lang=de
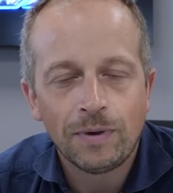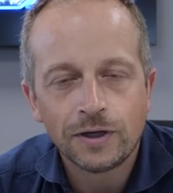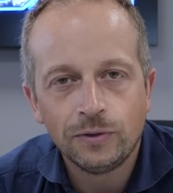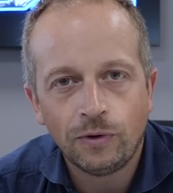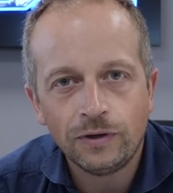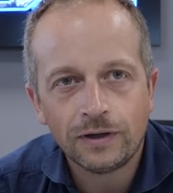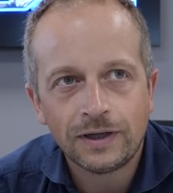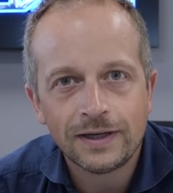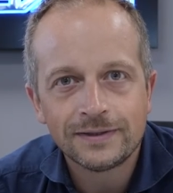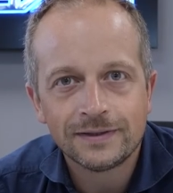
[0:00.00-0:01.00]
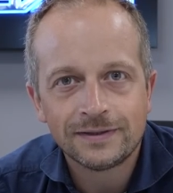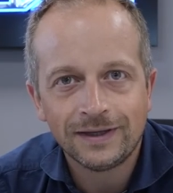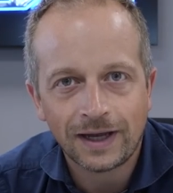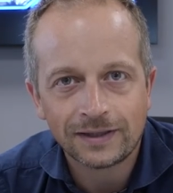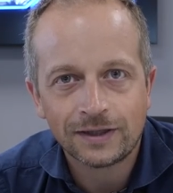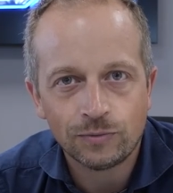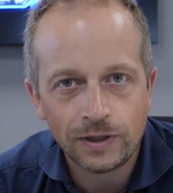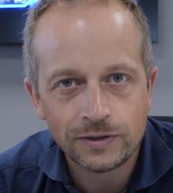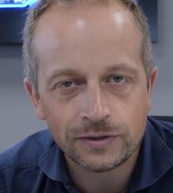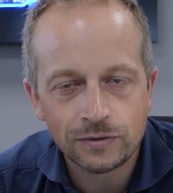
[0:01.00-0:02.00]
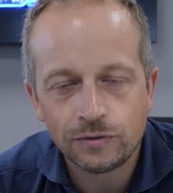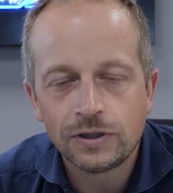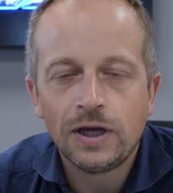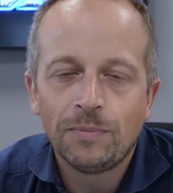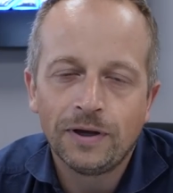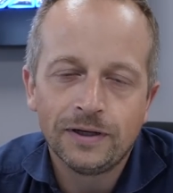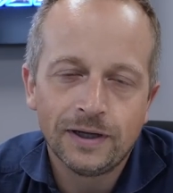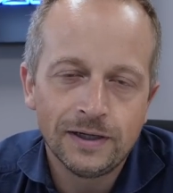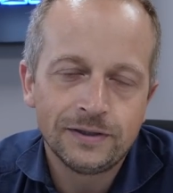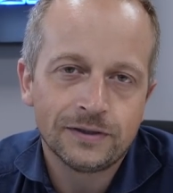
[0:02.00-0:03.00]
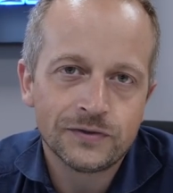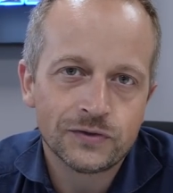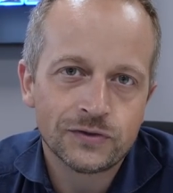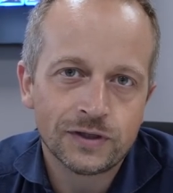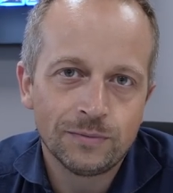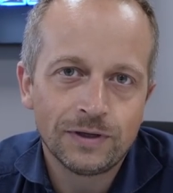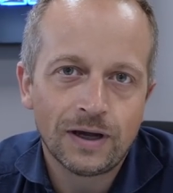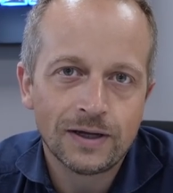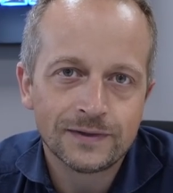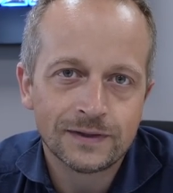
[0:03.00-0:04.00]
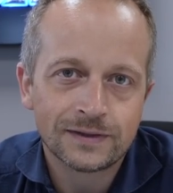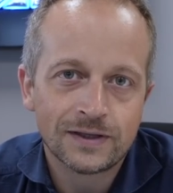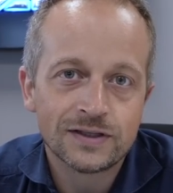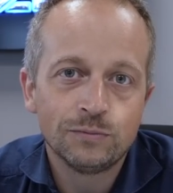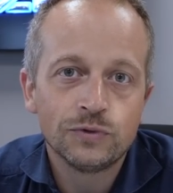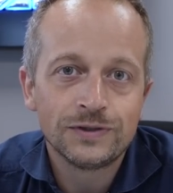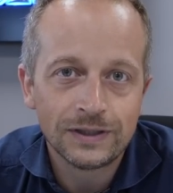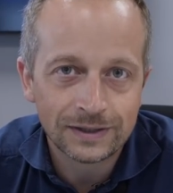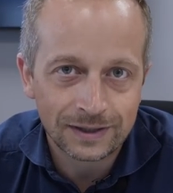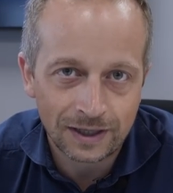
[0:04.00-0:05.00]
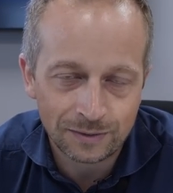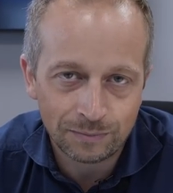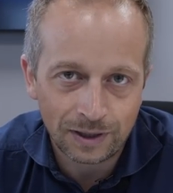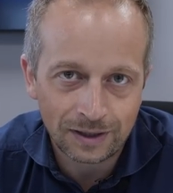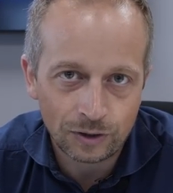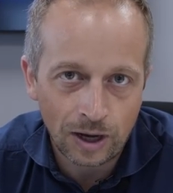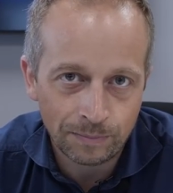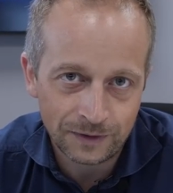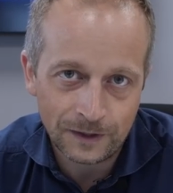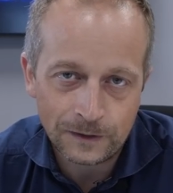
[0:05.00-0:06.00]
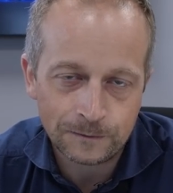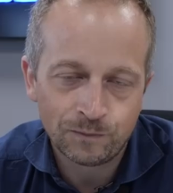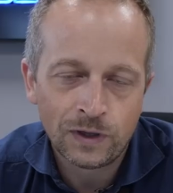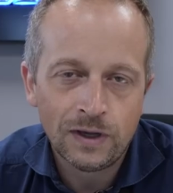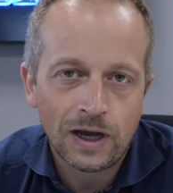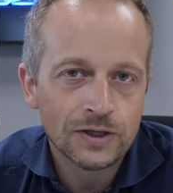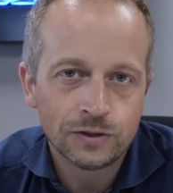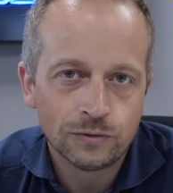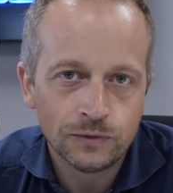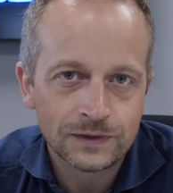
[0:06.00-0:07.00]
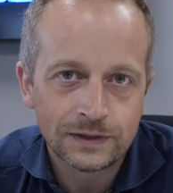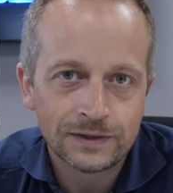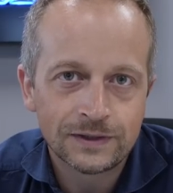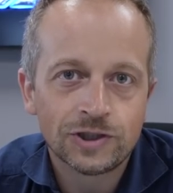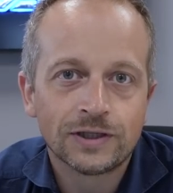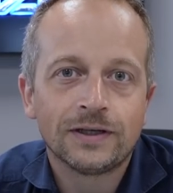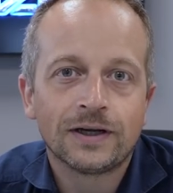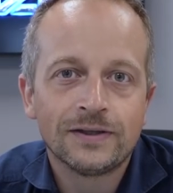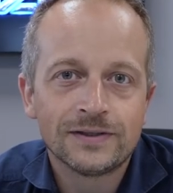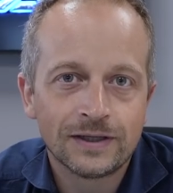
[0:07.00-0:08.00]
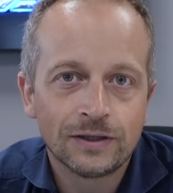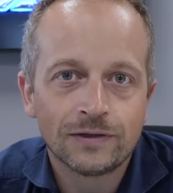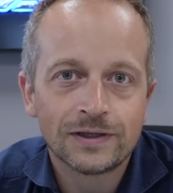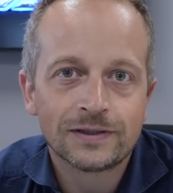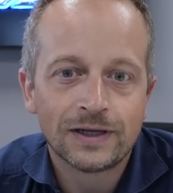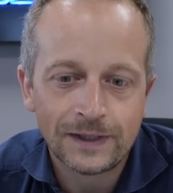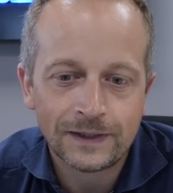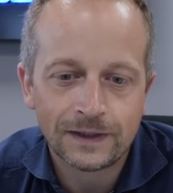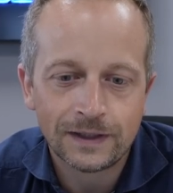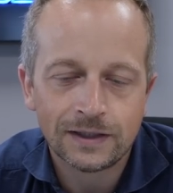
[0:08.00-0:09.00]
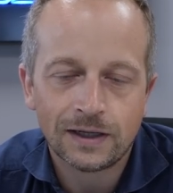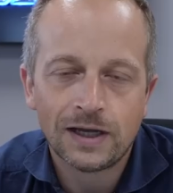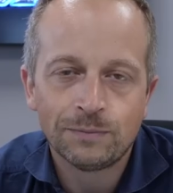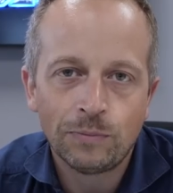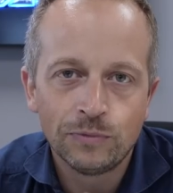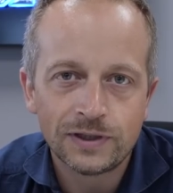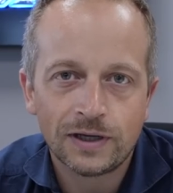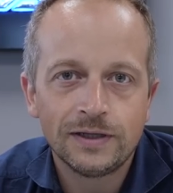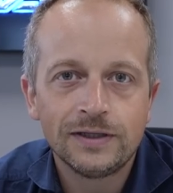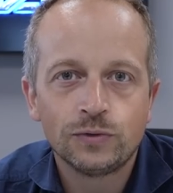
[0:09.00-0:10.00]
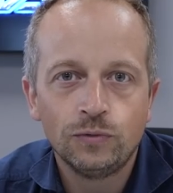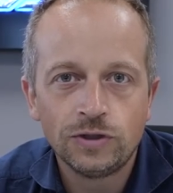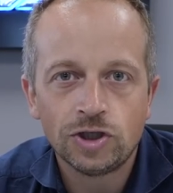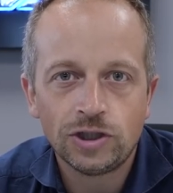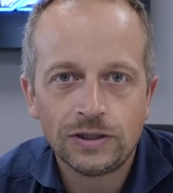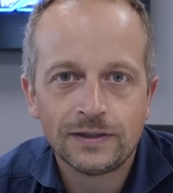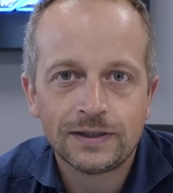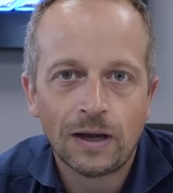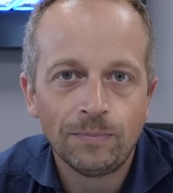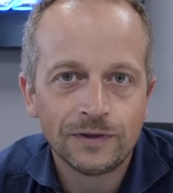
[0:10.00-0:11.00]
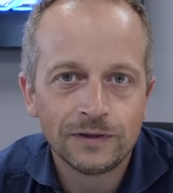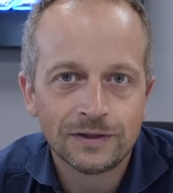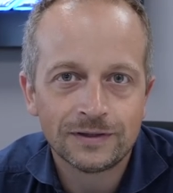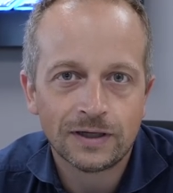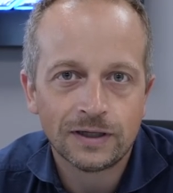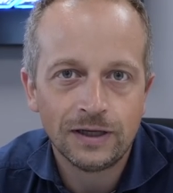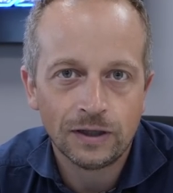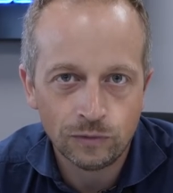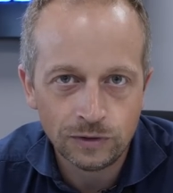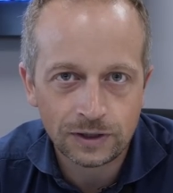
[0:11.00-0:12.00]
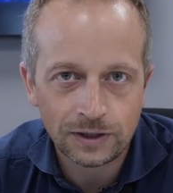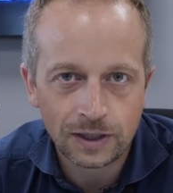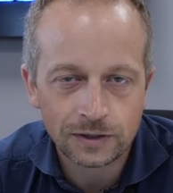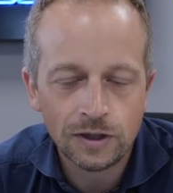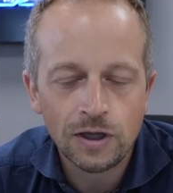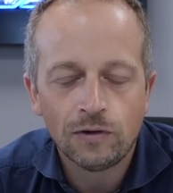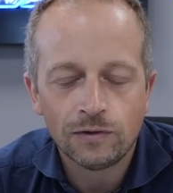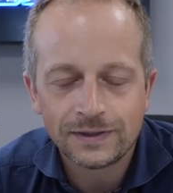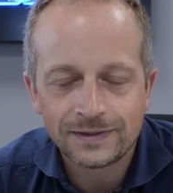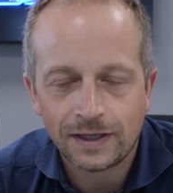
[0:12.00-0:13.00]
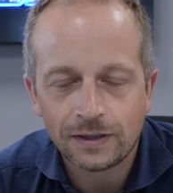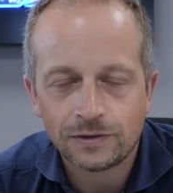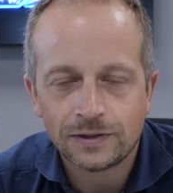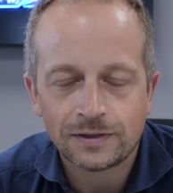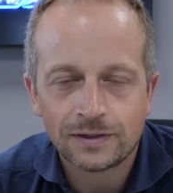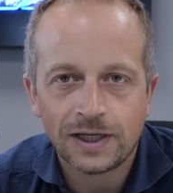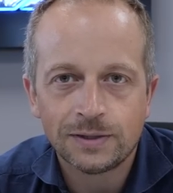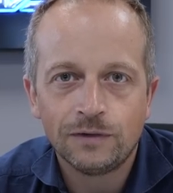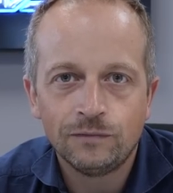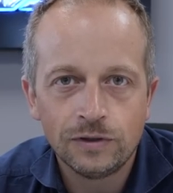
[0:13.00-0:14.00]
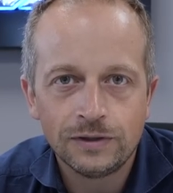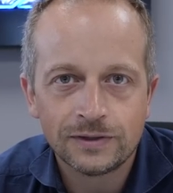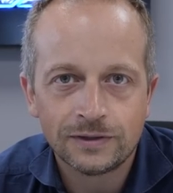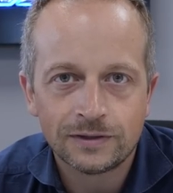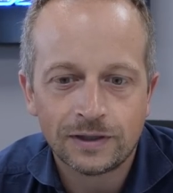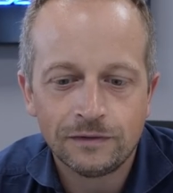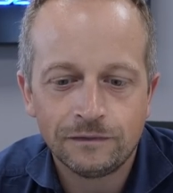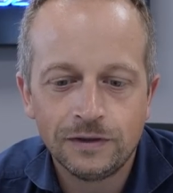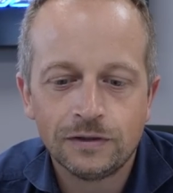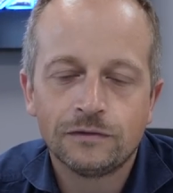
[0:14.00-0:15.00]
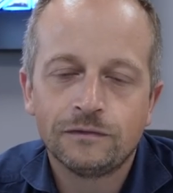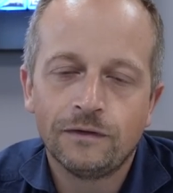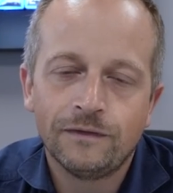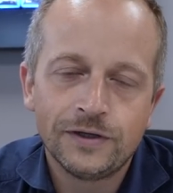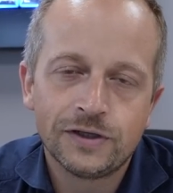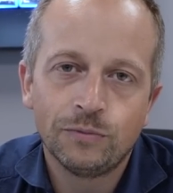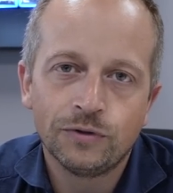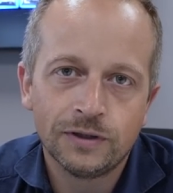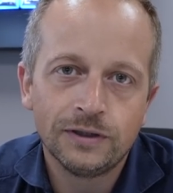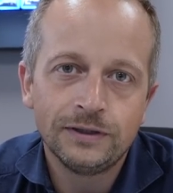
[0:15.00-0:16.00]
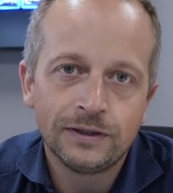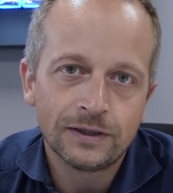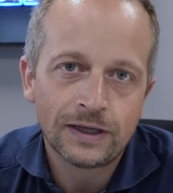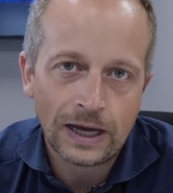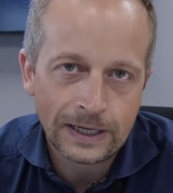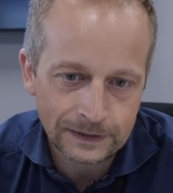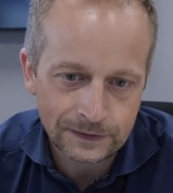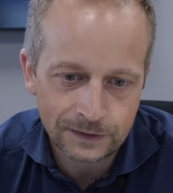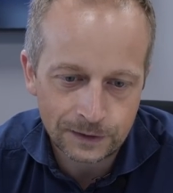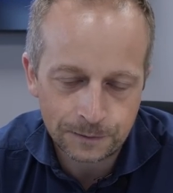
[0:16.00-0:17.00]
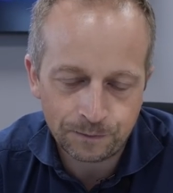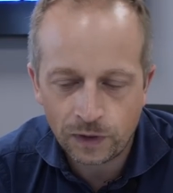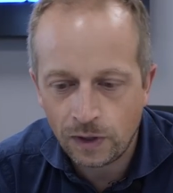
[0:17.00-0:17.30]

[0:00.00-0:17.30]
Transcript: Bei bei den neueren heißt es direkt Grace Note, bei den älteren Systemen heißt das Ganze Musikdatenbank updaten. Also grundsätzlich steckt da ganz genau das gleiche dahinter. Man muss allerdings unterschiedliche Update-Dateien herunterladen und ich zeige euch jetzt gleich mal, wo ihr diese Dateien findet und für welche Modelle die dann geeignet sind.